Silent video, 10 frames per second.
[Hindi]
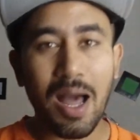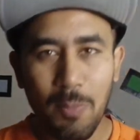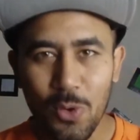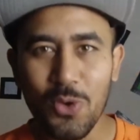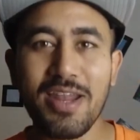
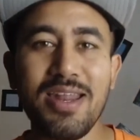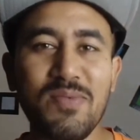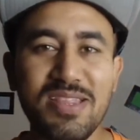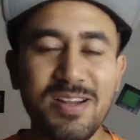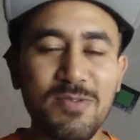आप लोगों के लिए
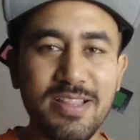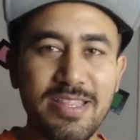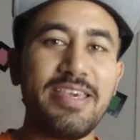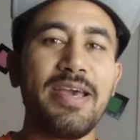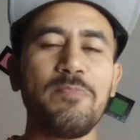मतलब
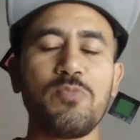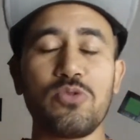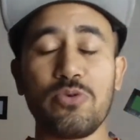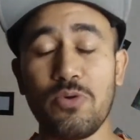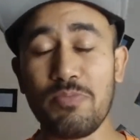सही है
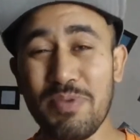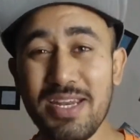सो so,